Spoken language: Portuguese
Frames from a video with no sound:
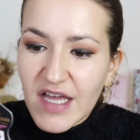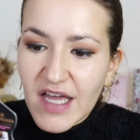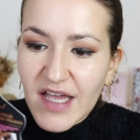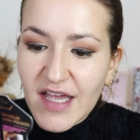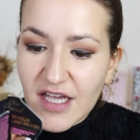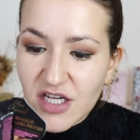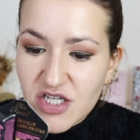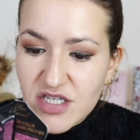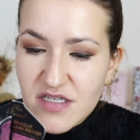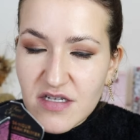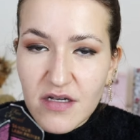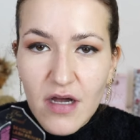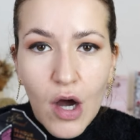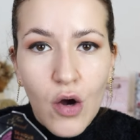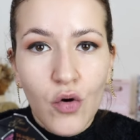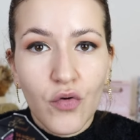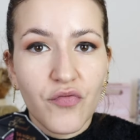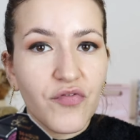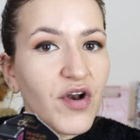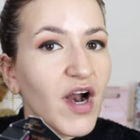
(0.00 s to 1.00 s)
Este, ao
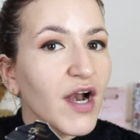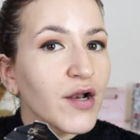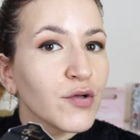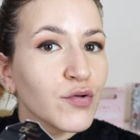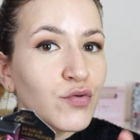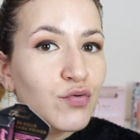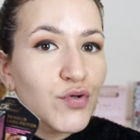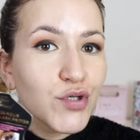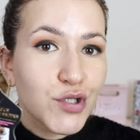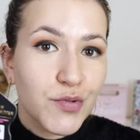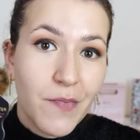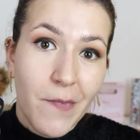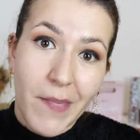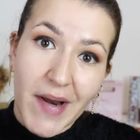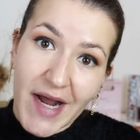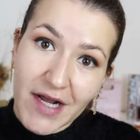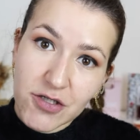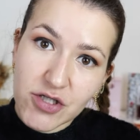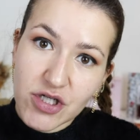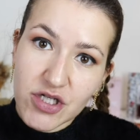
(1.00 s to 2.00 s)
contrário dos
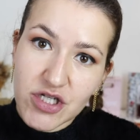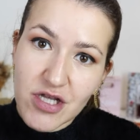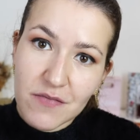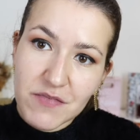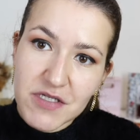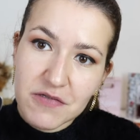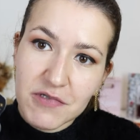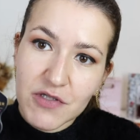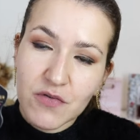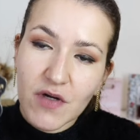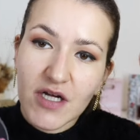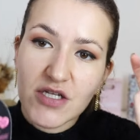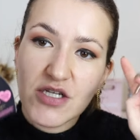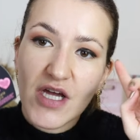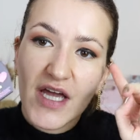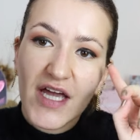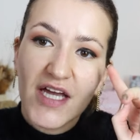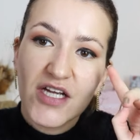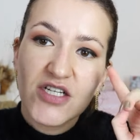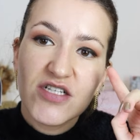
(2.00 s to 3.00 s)
brancos que estamos habituados,
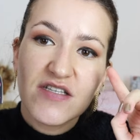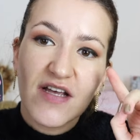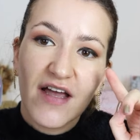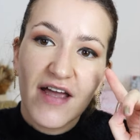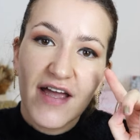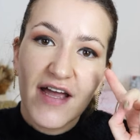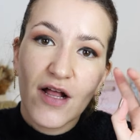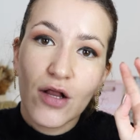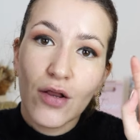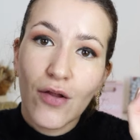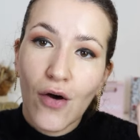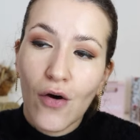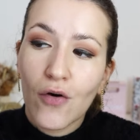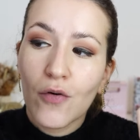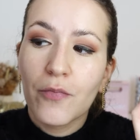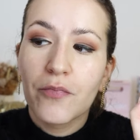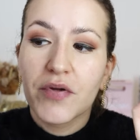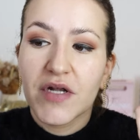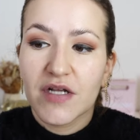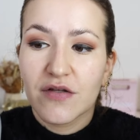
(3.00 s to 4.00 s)
este é logo
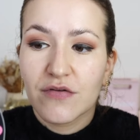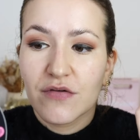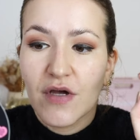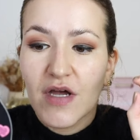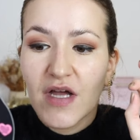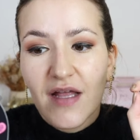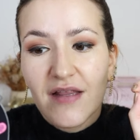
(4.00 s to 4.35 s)
preto.